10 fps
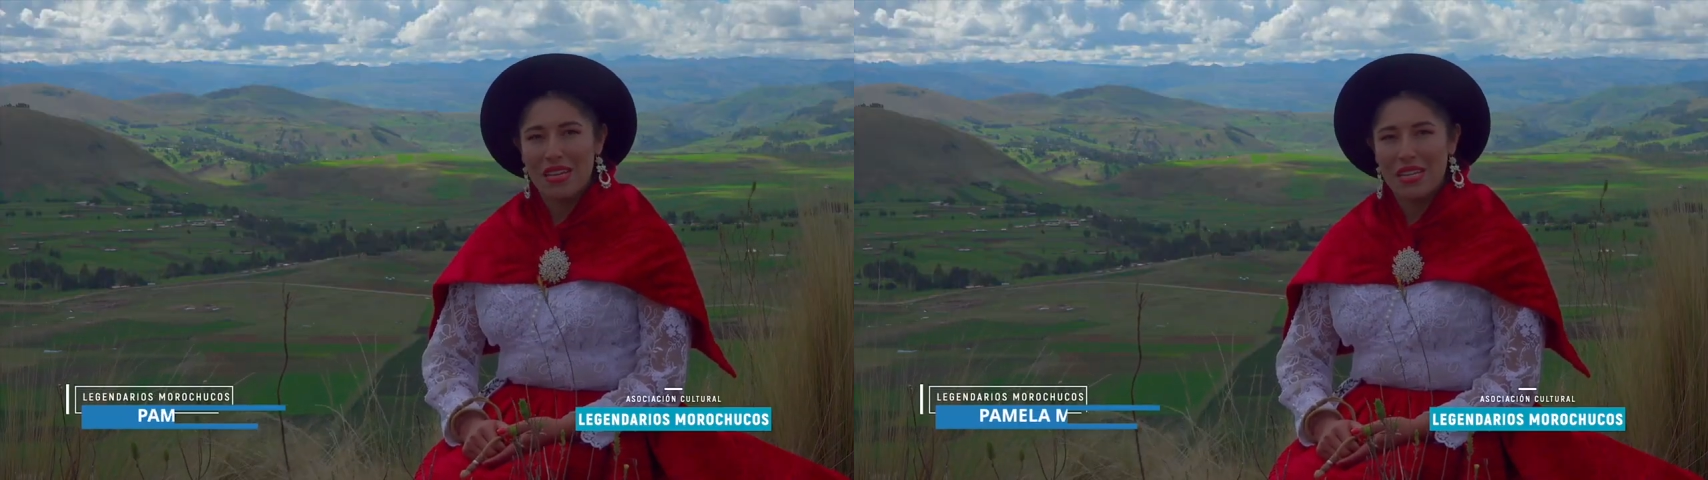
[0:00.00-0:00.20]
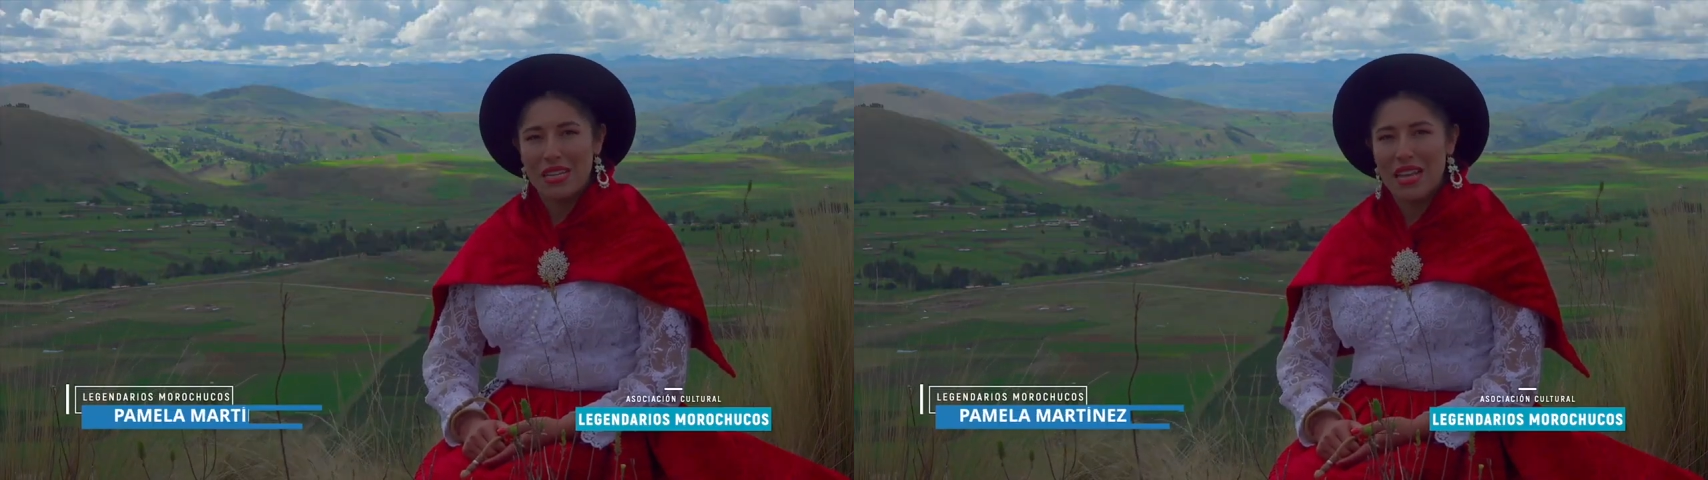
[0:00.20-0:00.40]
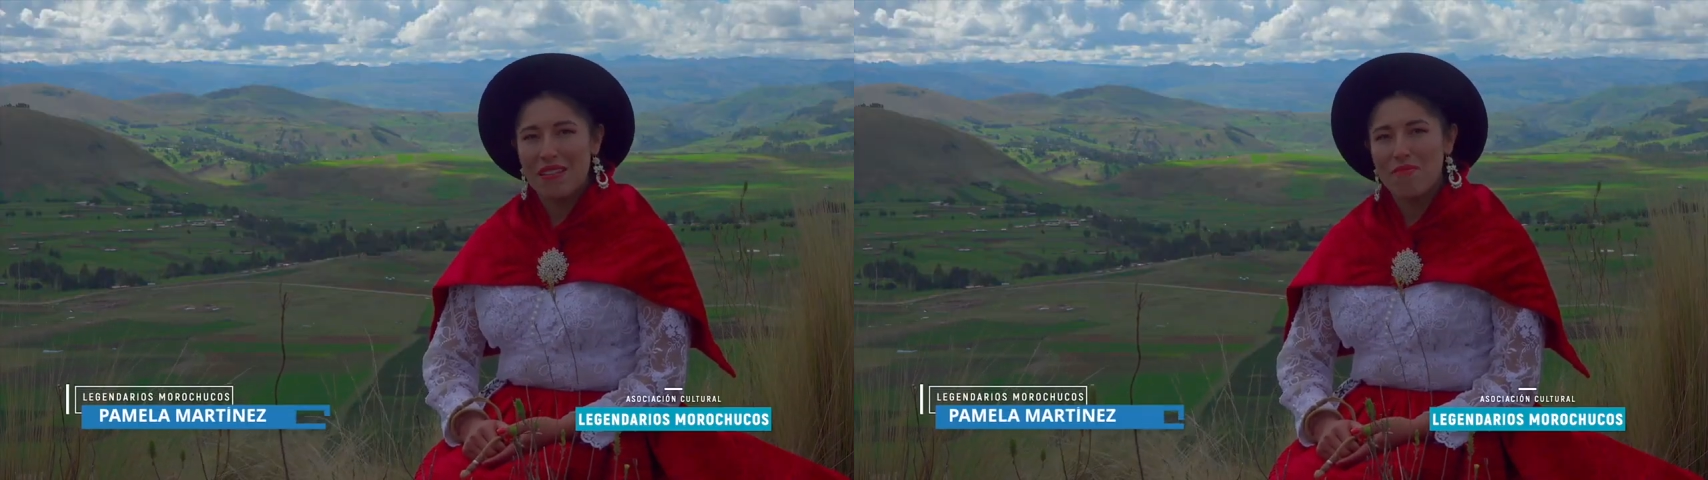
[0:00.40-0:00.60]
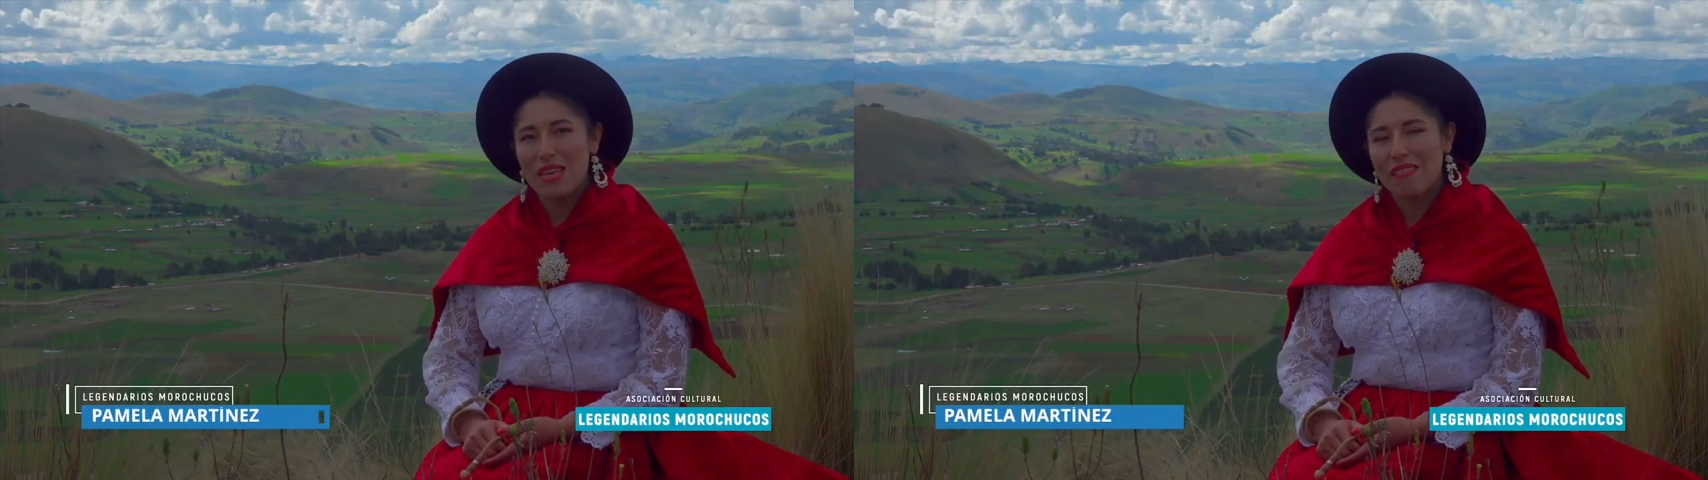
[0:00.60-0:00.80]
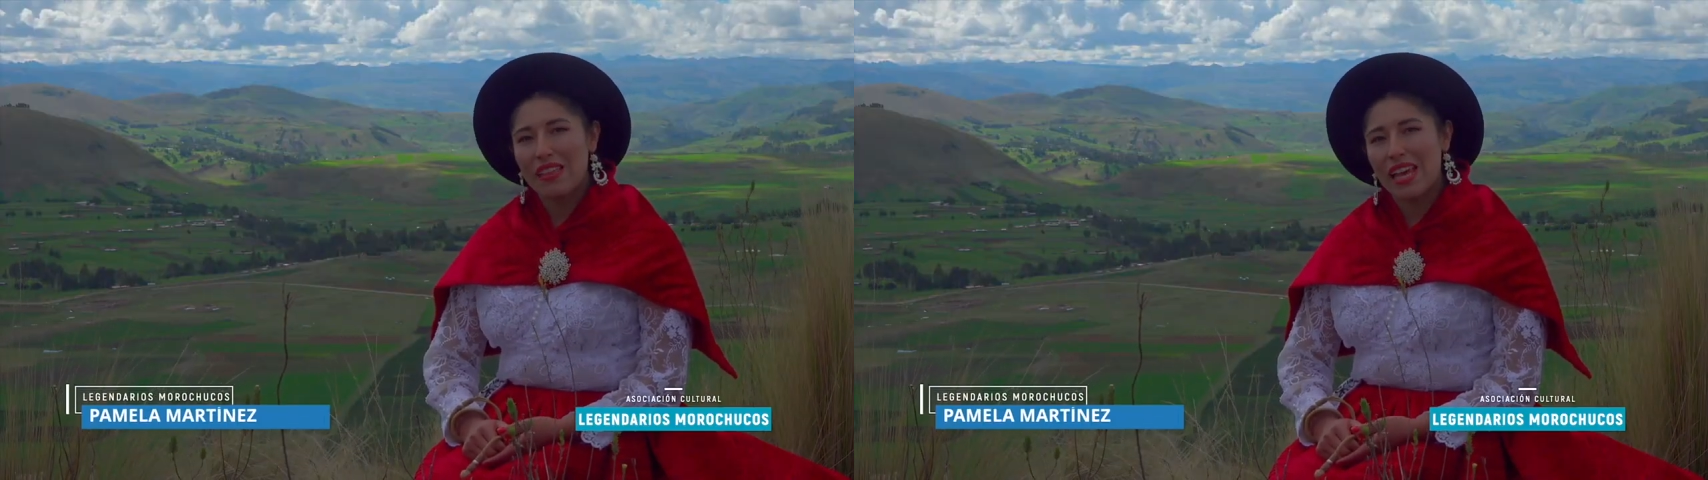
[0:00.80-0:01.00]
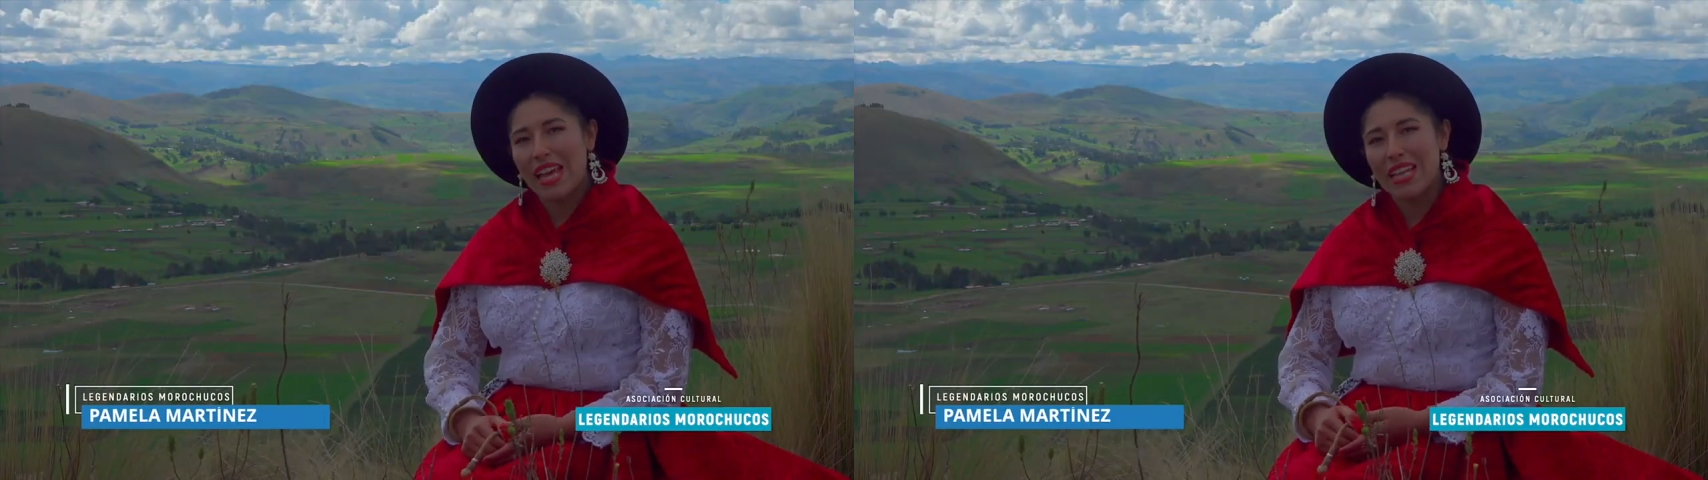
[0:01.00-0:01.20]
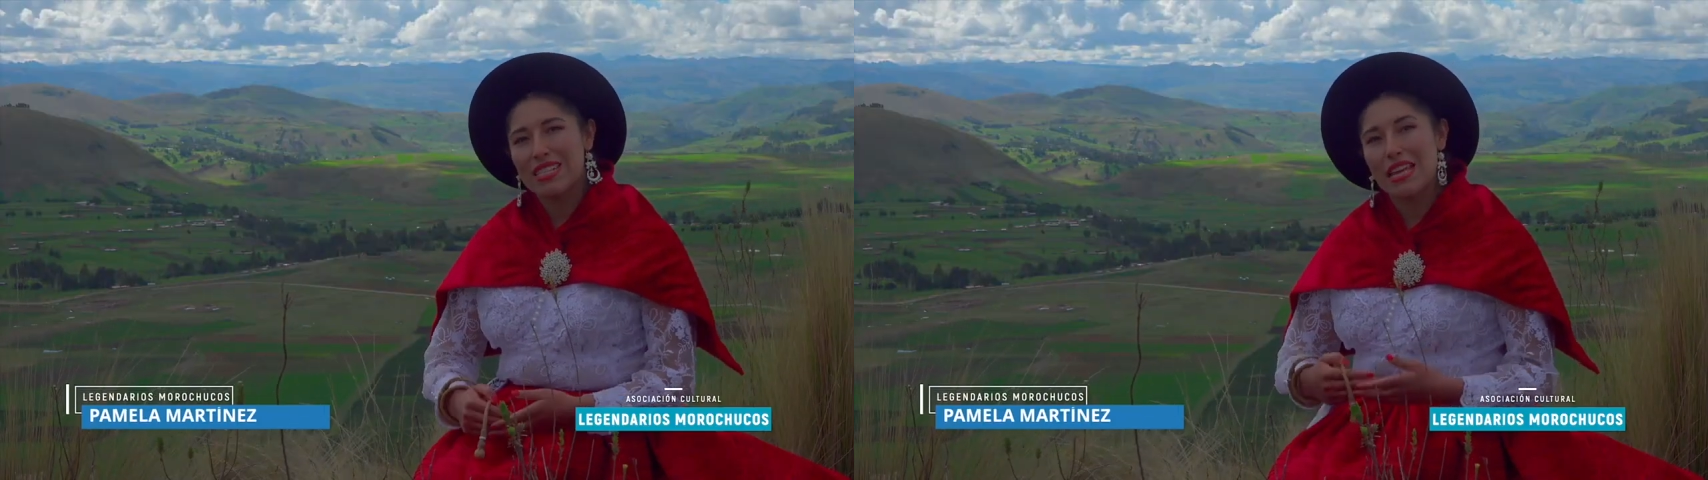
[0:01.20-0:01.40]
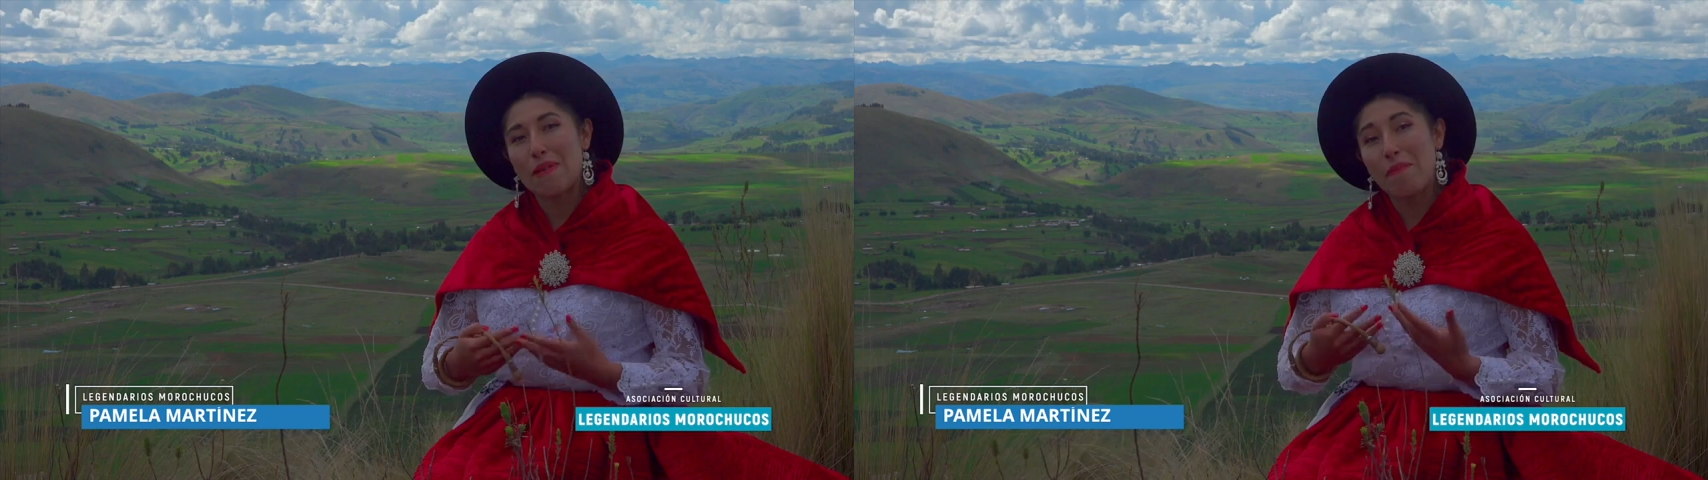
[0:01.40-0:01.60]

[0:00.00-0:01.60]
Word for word: realmente es ser